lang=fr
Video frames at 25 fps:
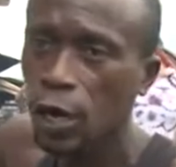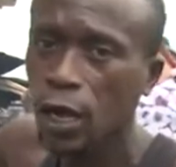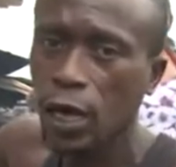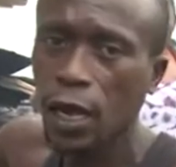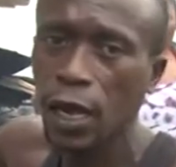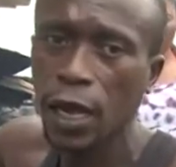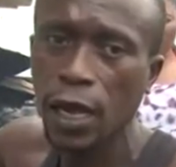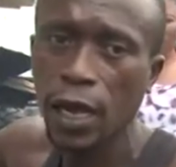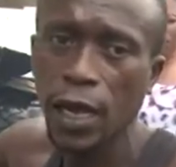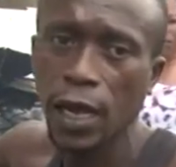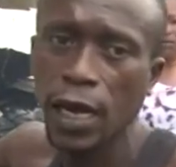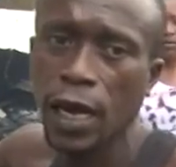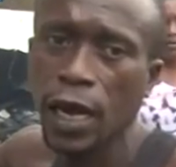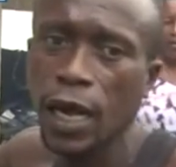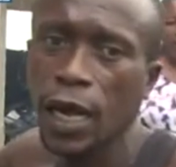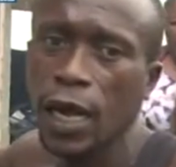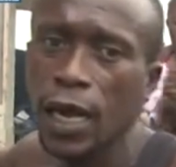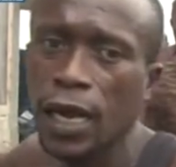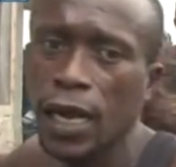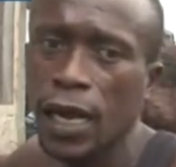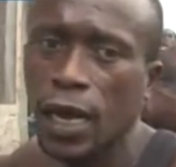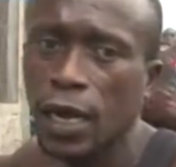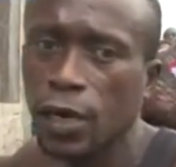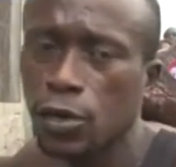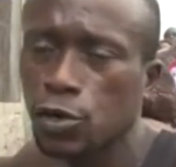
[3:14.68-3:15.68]
elle
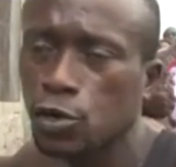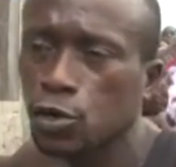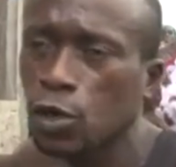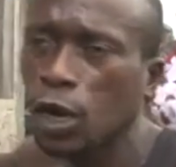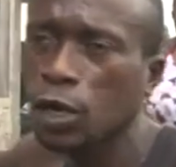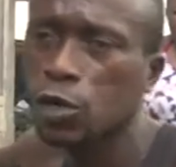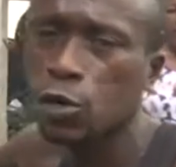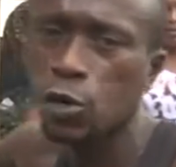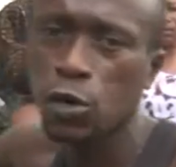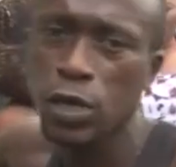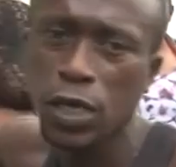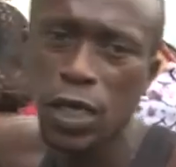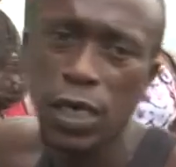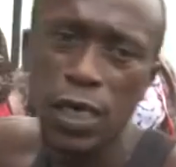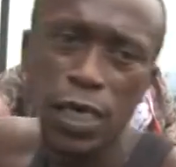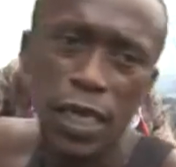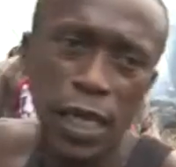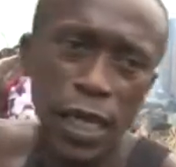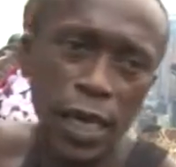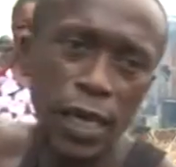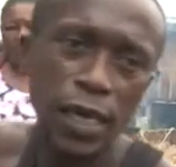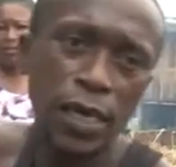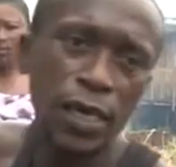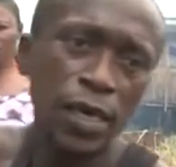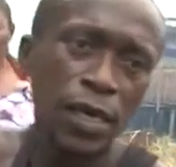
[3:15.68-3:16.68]
a, reçu la tontine
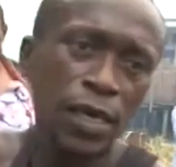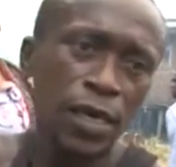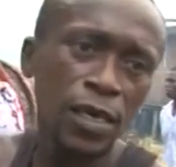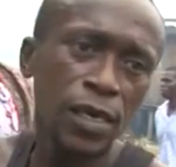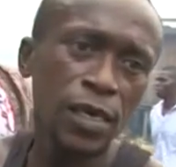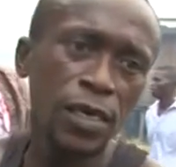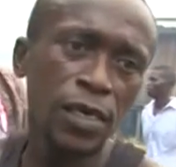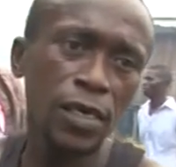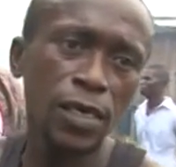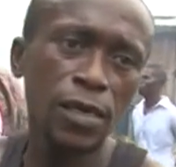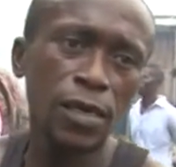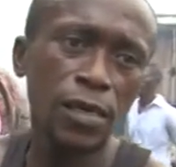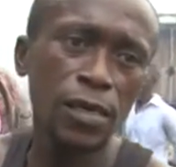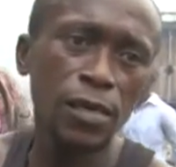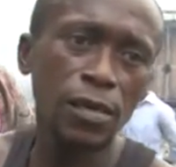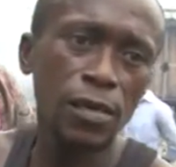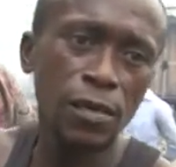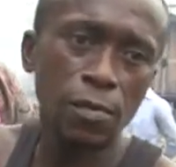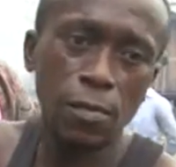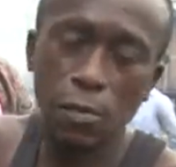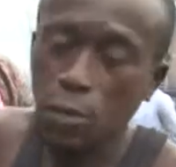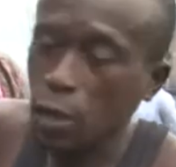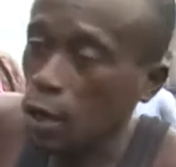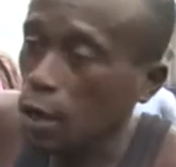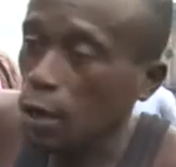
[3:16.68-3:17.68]
hier,
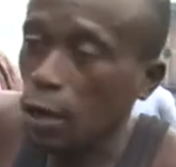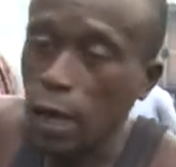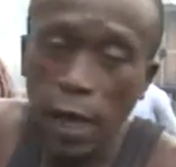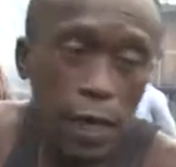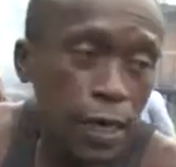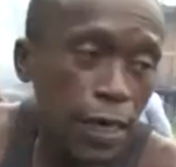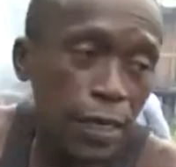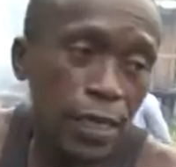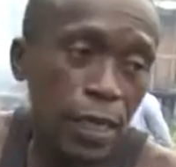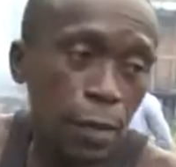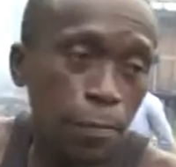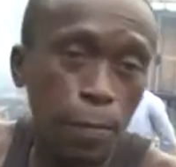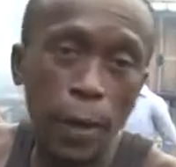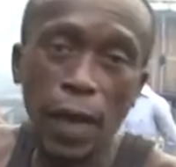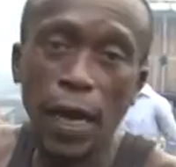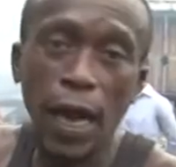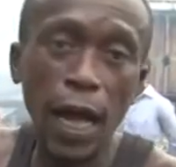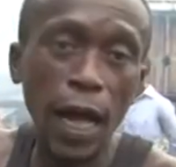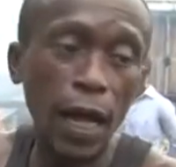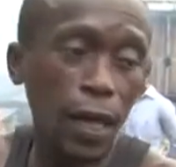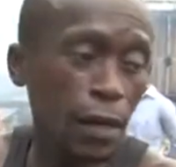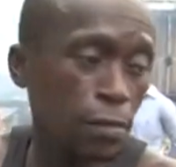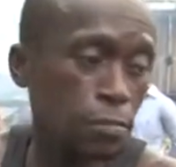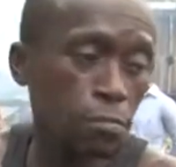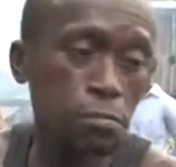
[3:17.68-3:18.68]
elle n'était pas
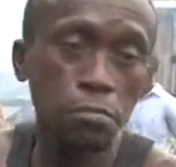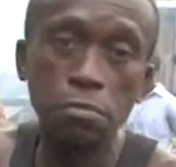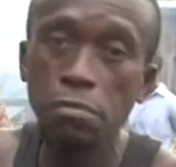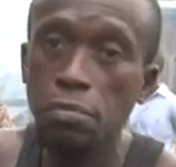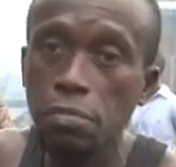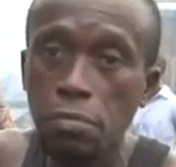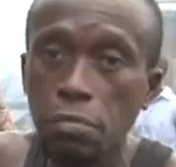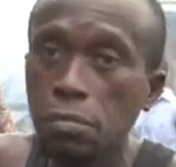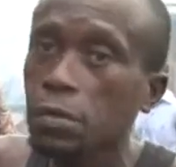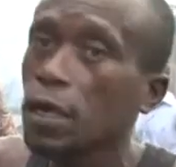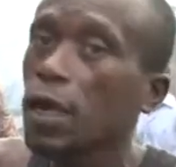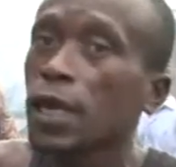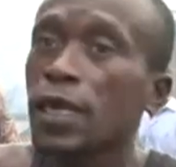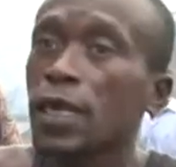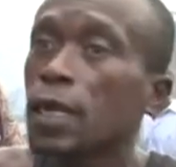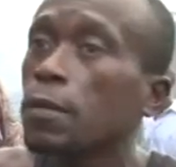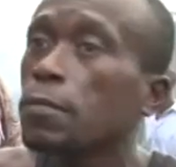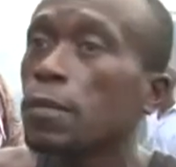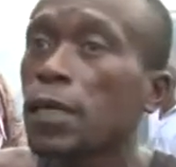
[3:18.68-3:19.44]
là, elle n'est